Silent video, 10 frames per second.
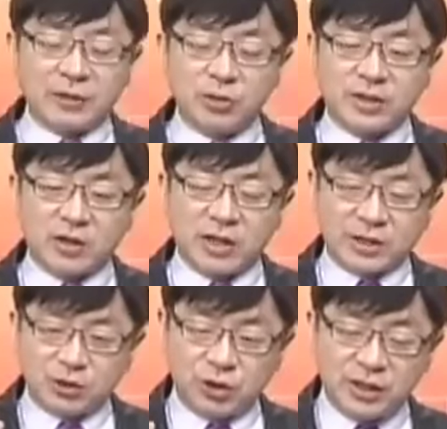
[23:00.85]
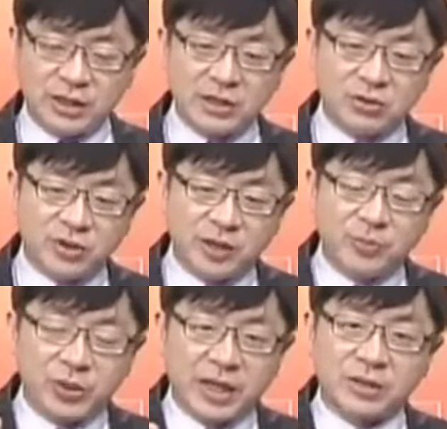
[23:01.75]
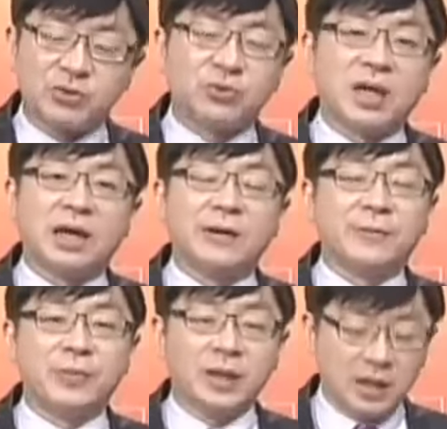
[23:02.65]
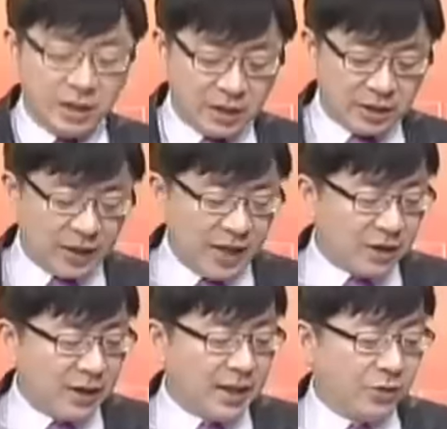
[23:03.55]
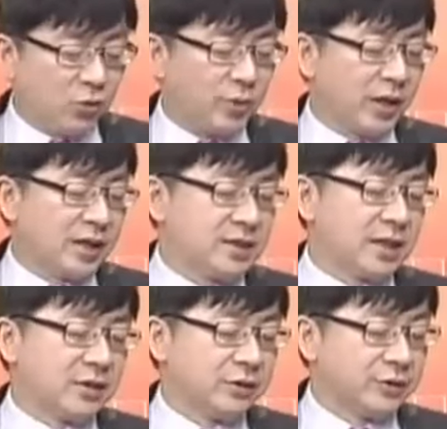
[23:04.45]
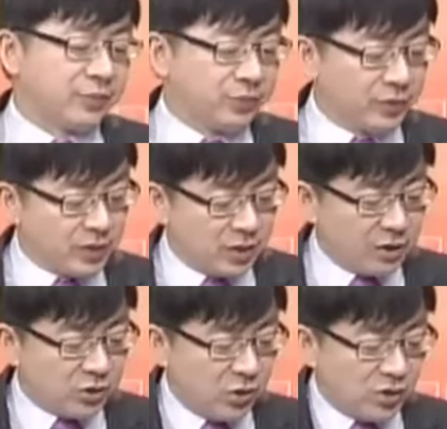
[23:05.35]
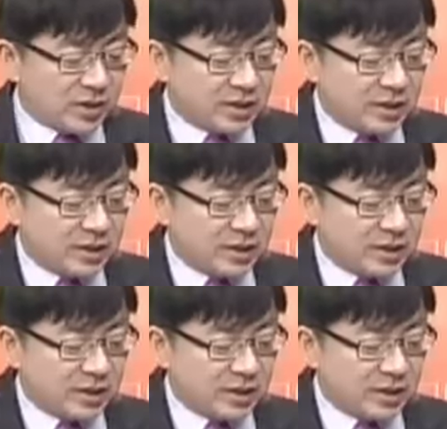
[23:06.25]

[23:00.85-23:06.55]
你要去找一档全新的，从底部养住它。你看一档股票来讲哦，纵